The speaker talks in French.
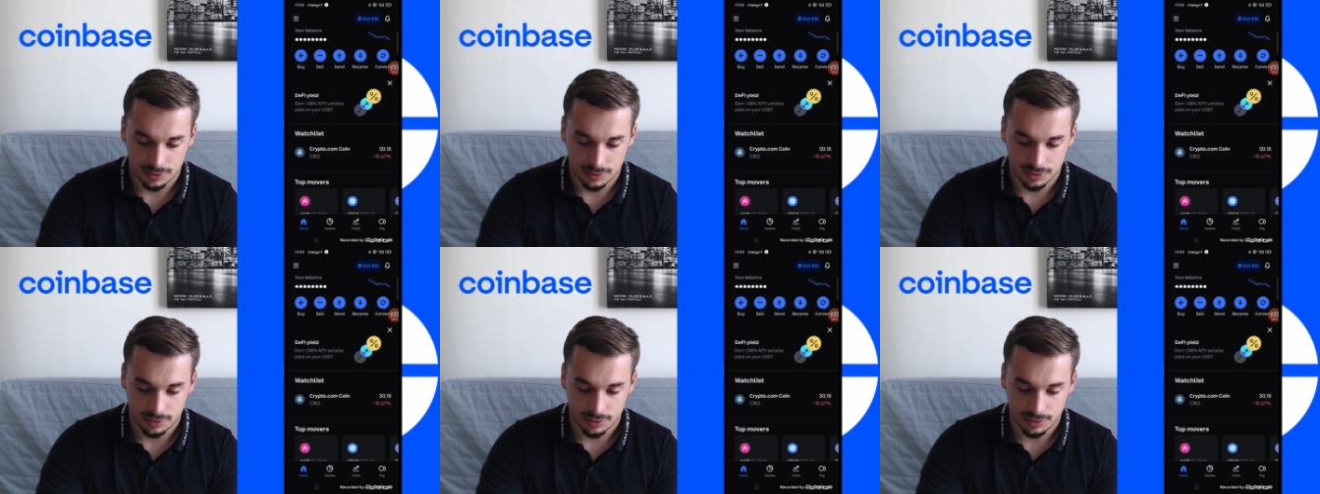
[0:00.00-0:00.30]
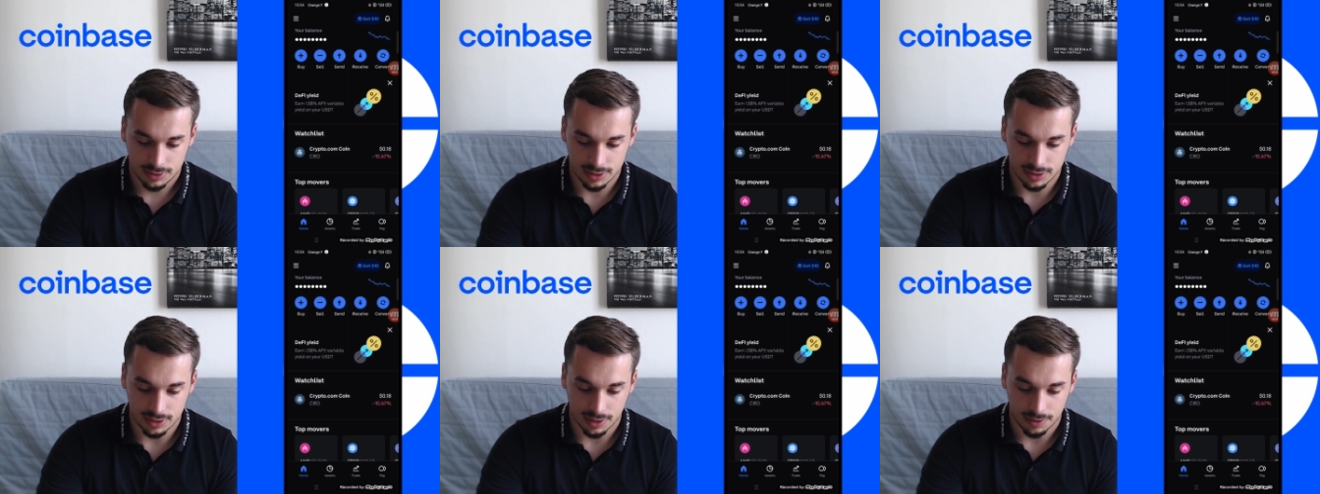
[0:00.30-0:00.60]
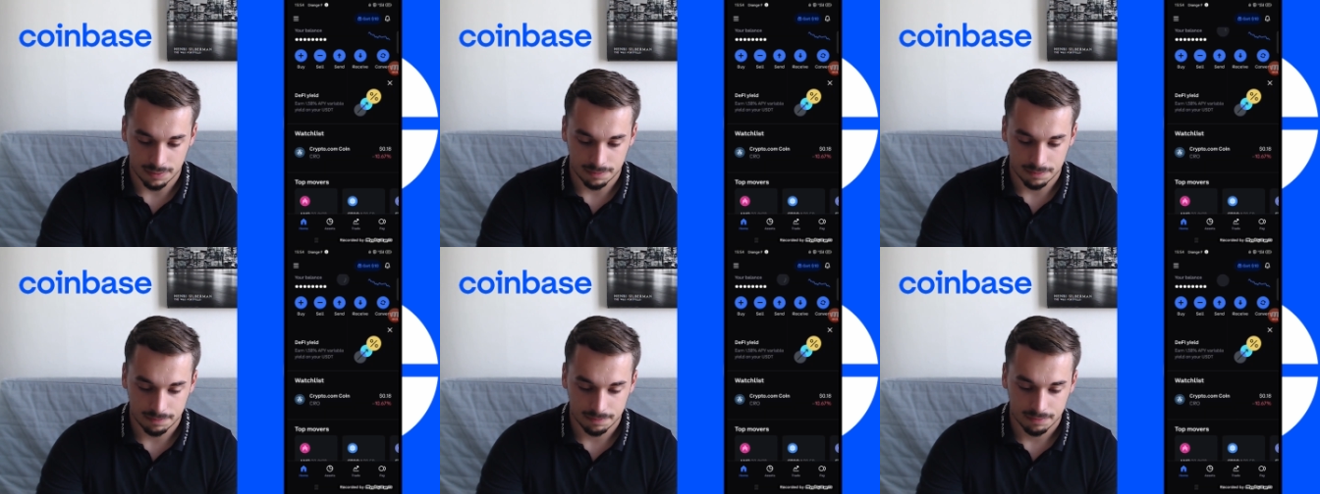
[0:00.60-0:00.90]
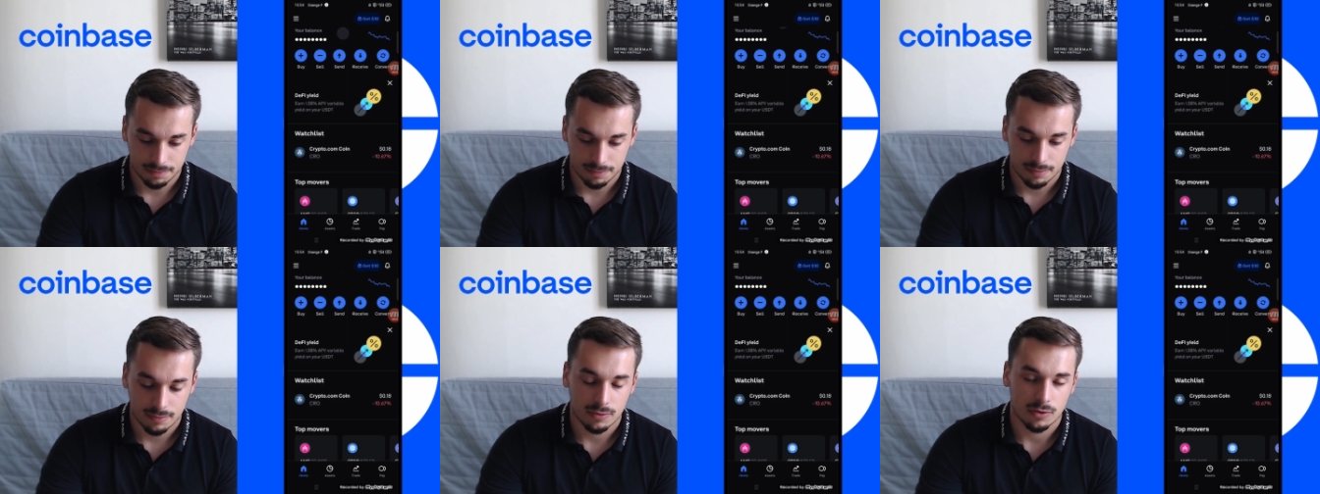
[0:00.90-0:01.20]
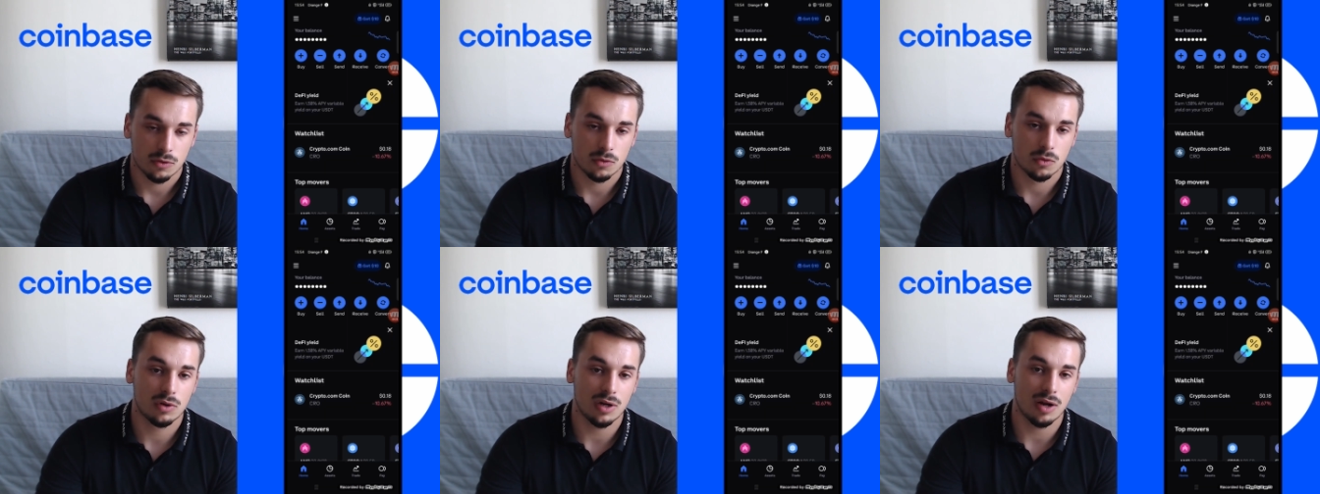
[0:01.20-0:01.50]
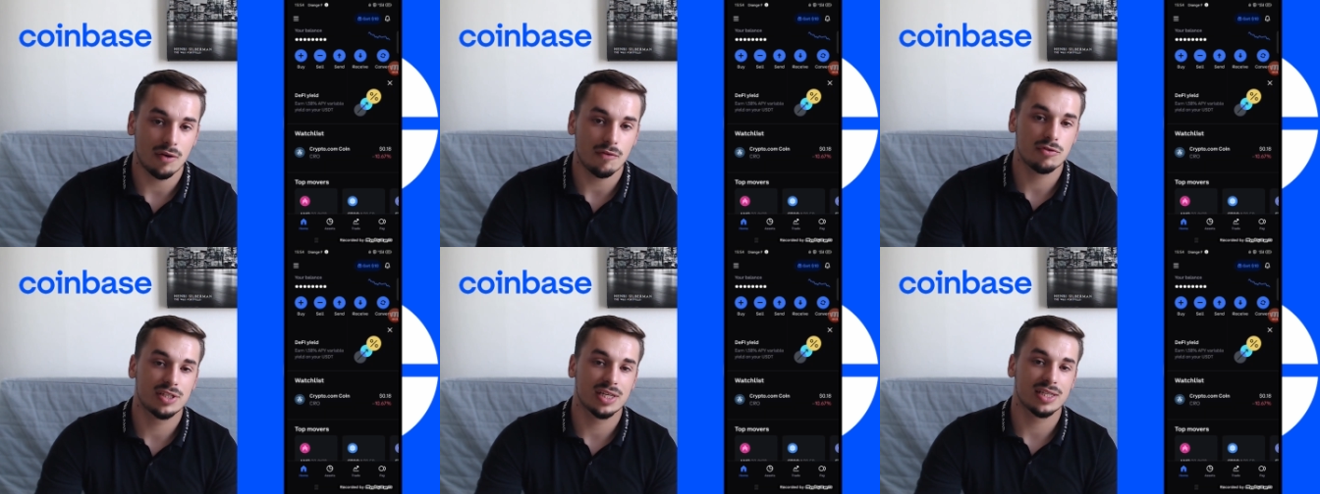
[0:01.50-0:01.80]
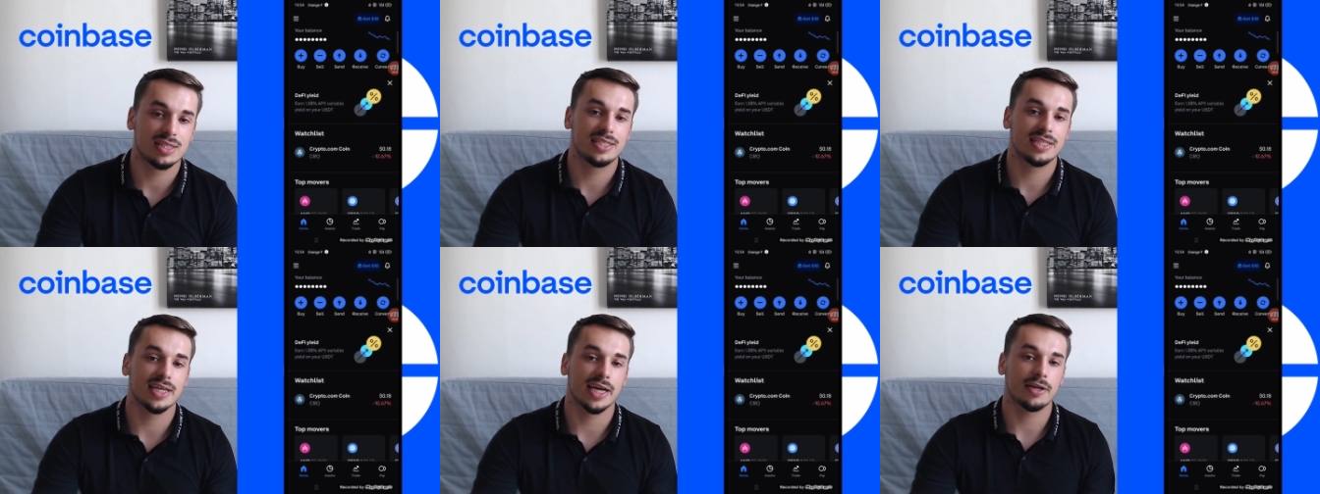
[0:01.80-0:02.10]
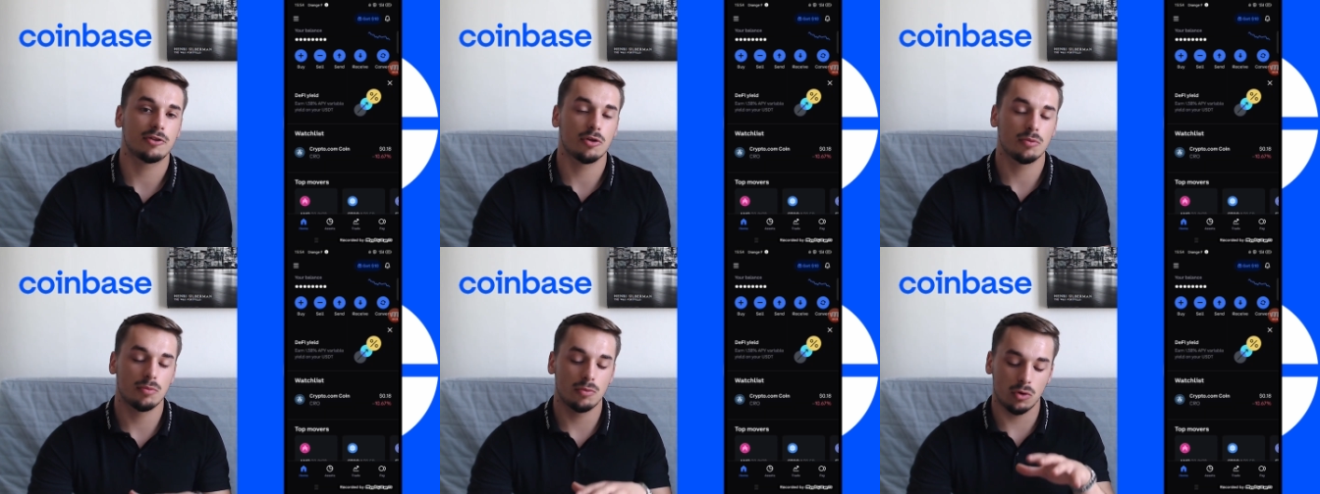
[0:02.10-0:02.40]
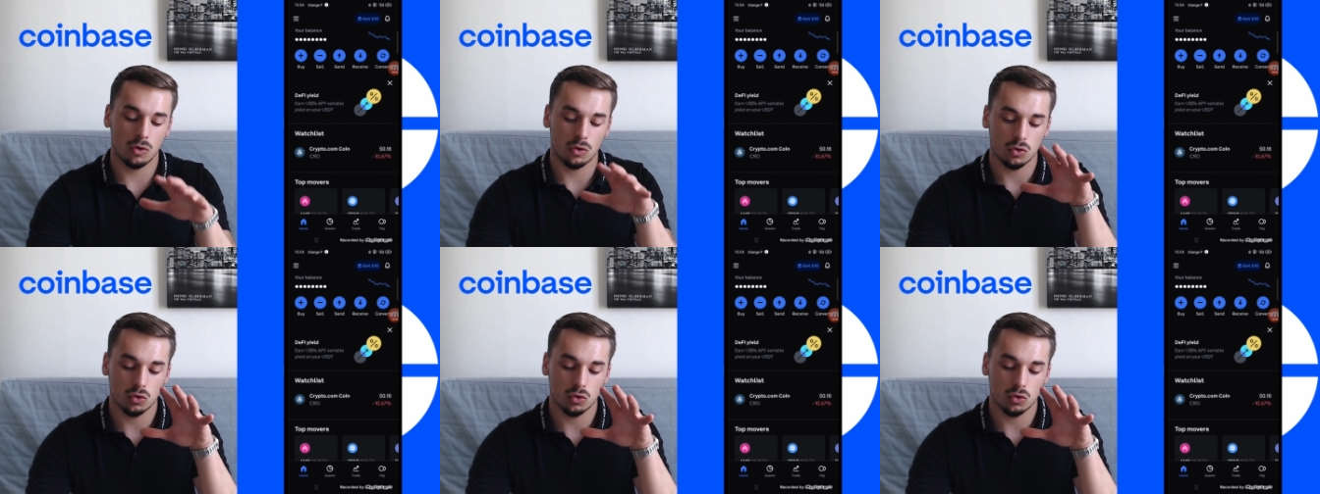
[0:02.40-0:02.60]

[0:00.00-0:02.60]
C'est ça. Donc là, vous êtes directement